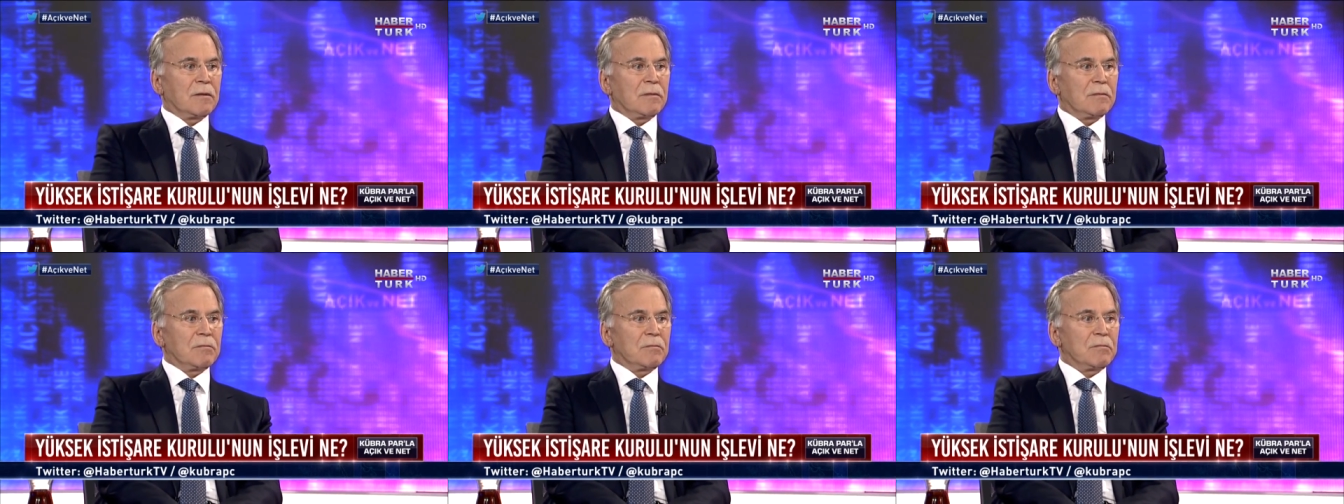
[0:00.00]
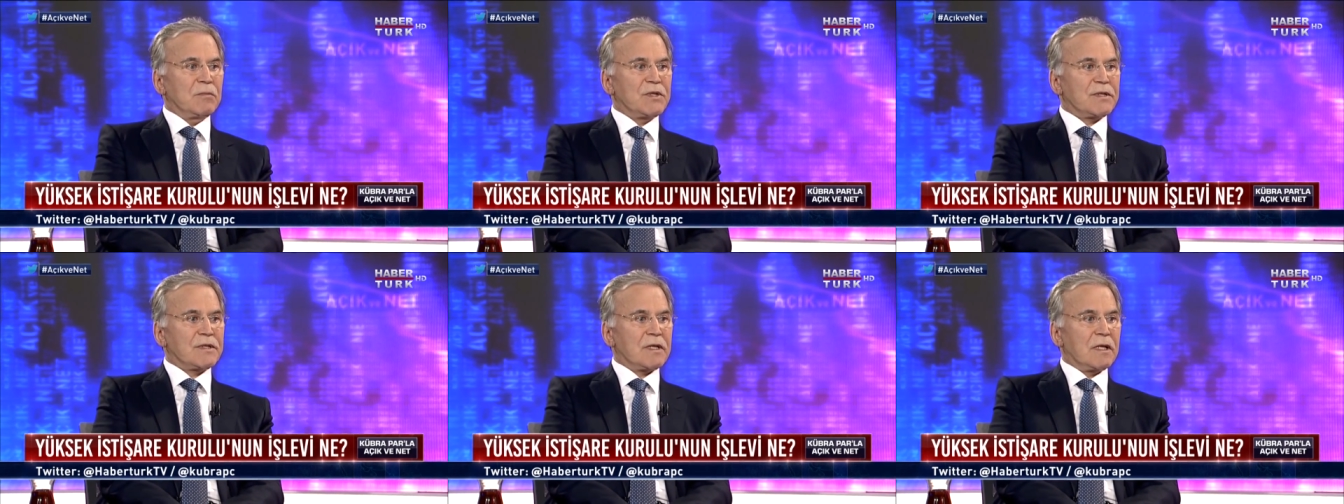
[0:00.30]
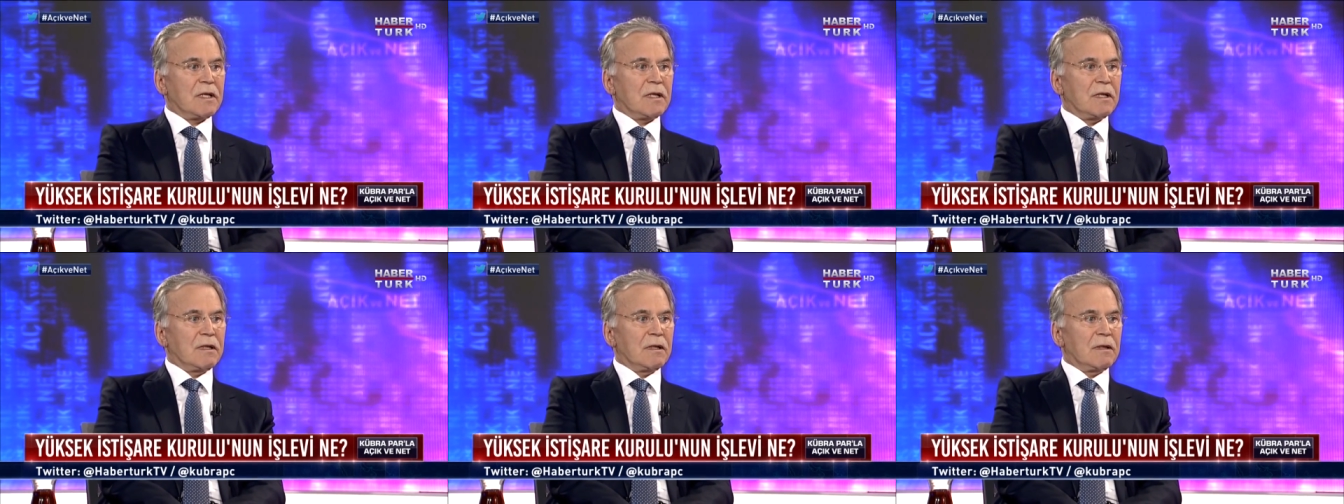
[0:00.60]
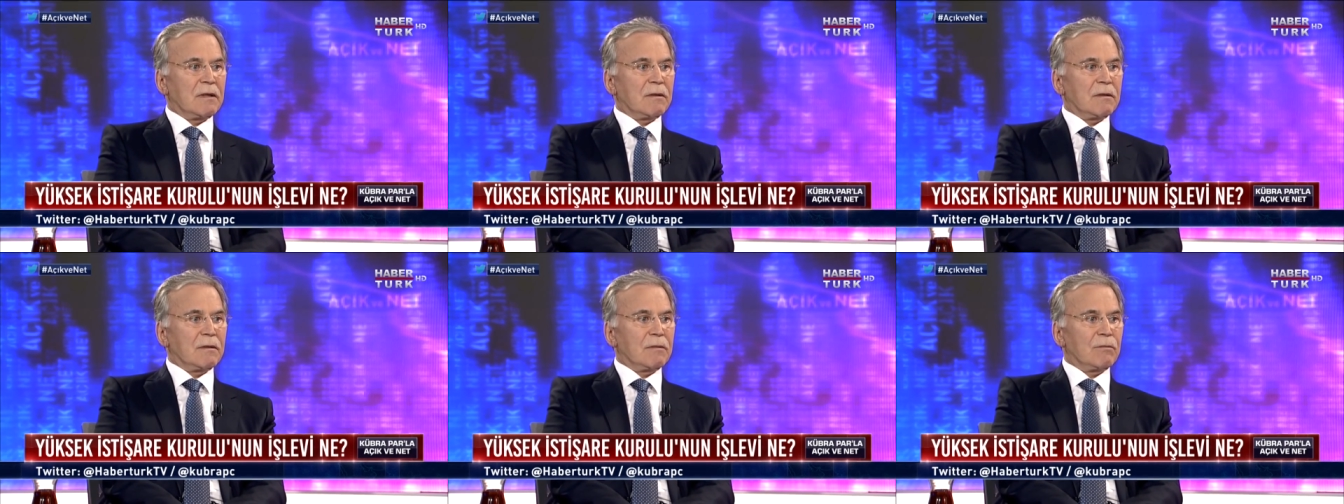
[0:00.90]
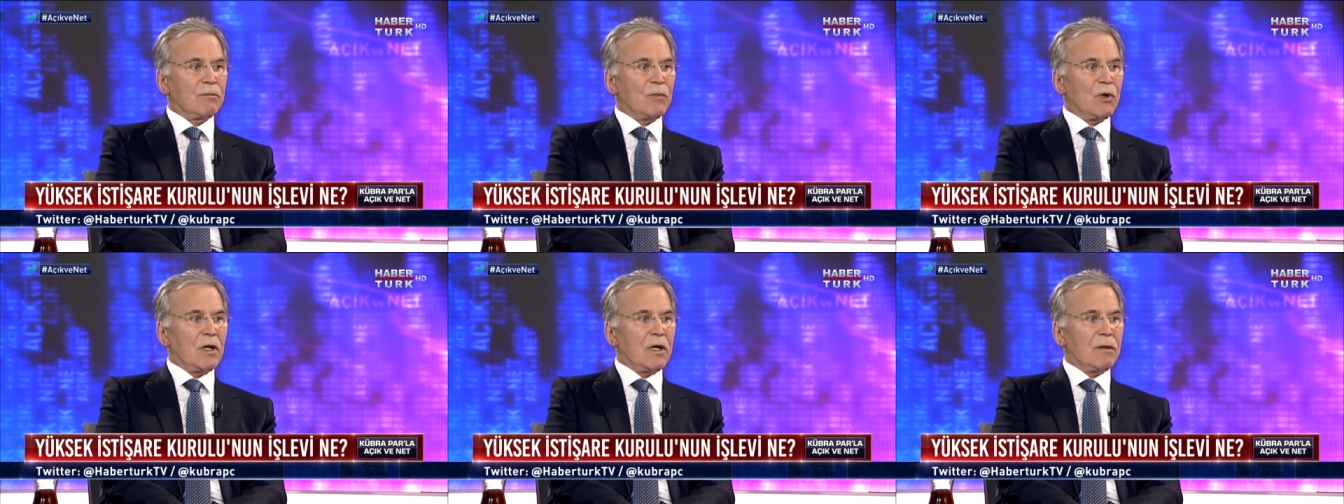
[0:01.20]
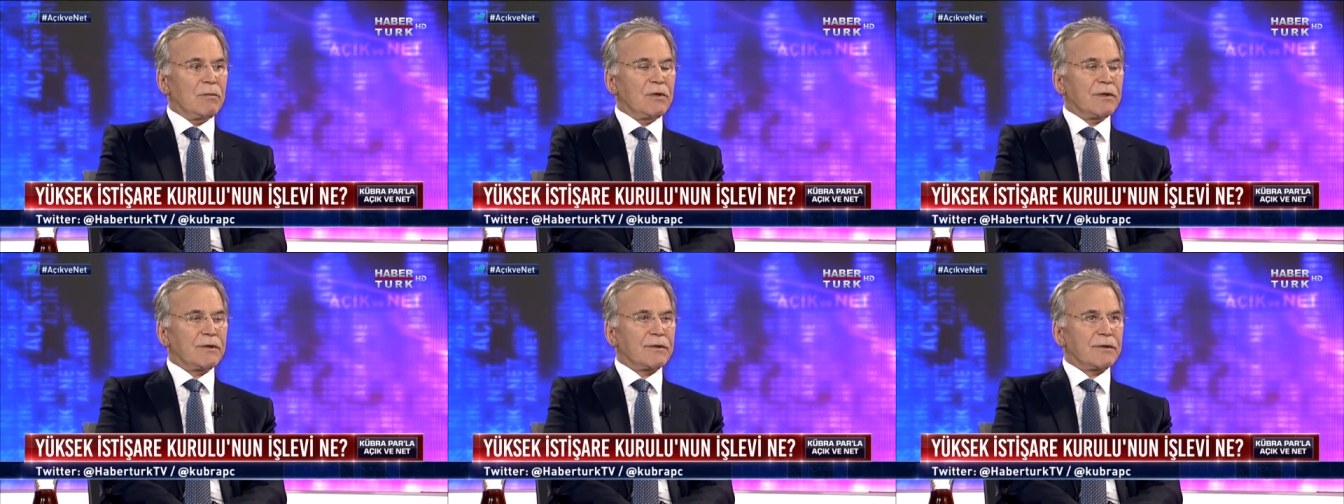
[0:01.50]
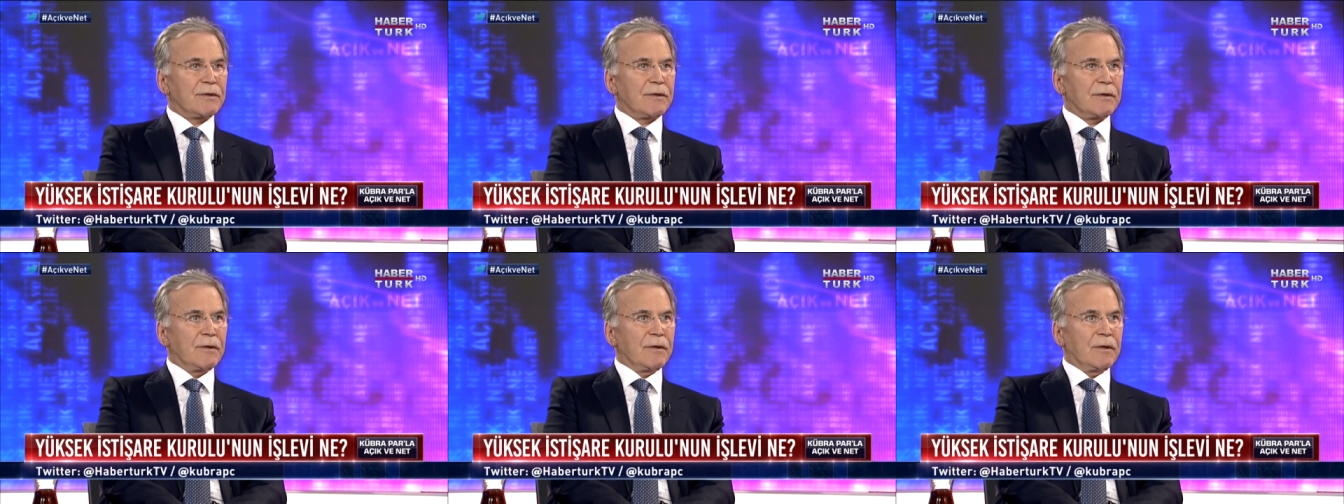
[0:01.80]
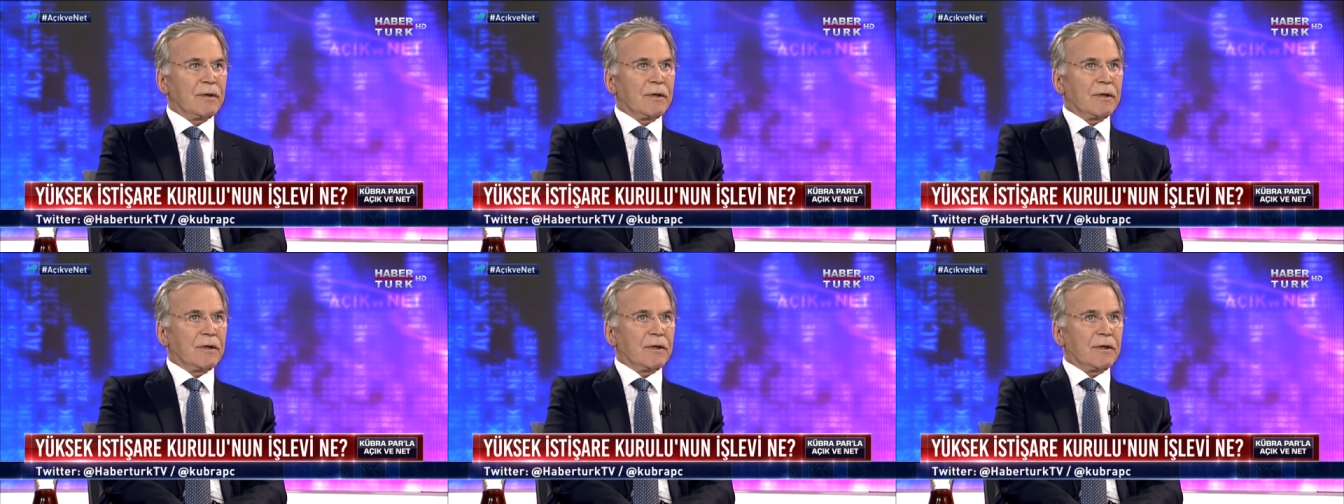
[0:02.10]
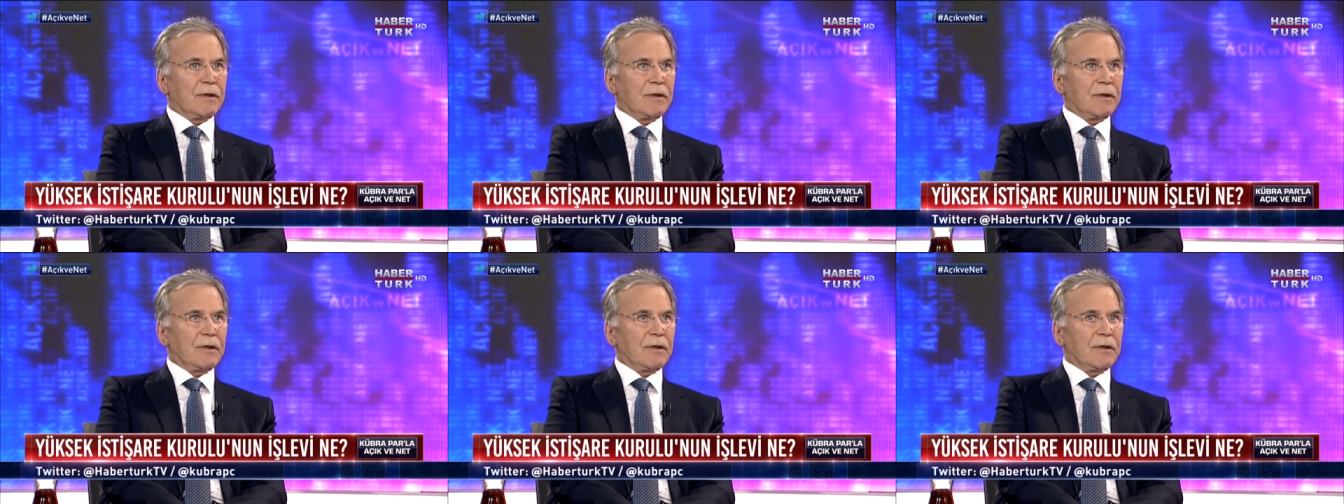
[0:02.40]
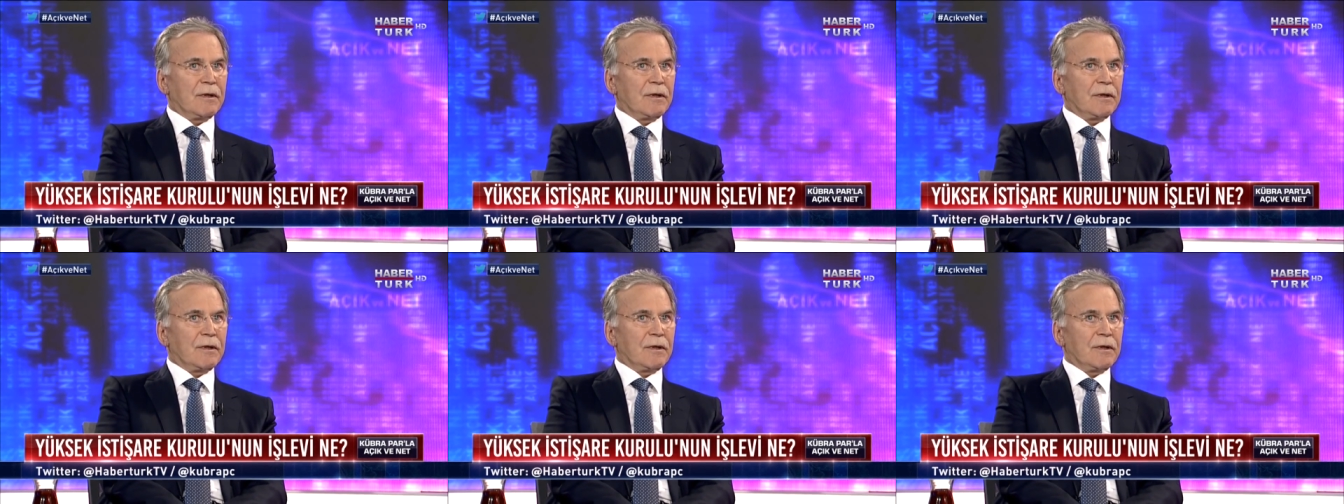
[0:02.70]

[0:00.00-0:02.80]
bize böyle bir e, e,